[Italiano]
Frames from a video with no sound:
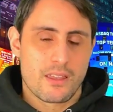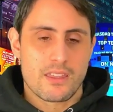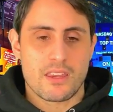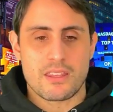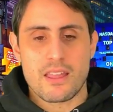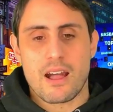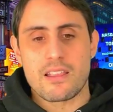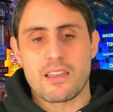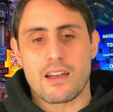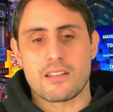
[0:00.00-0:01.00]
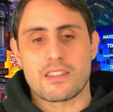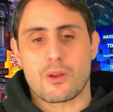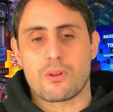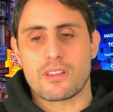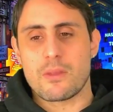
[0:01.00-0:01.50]
in Italia tra
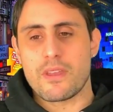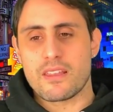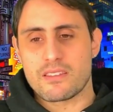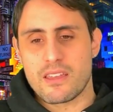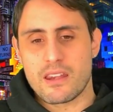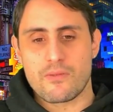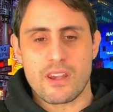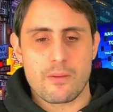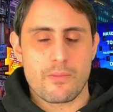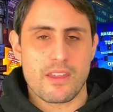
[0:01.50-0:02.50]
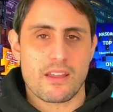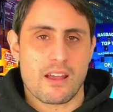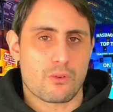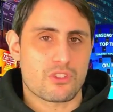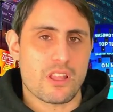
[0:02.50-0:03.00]
qualche mese arriverebbe
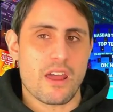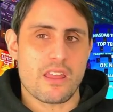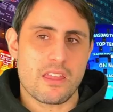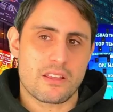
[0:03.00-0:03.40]
a costare